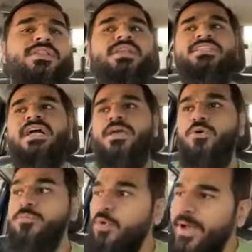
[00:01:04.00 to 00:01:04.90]
के अंदर ले जाके
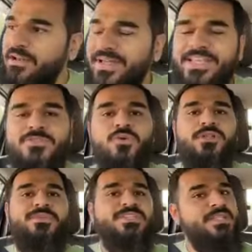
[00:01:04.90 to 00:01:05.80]
खुद मोबाइल वैन की
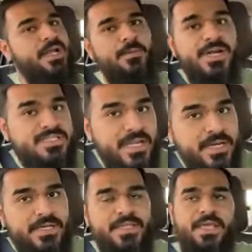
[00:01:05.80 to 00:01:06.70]
सूरत में जिस तरह हम हर
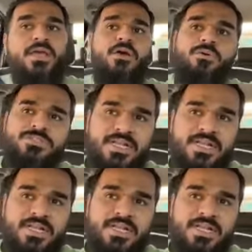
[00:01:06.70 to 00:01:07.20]
साल करते हैं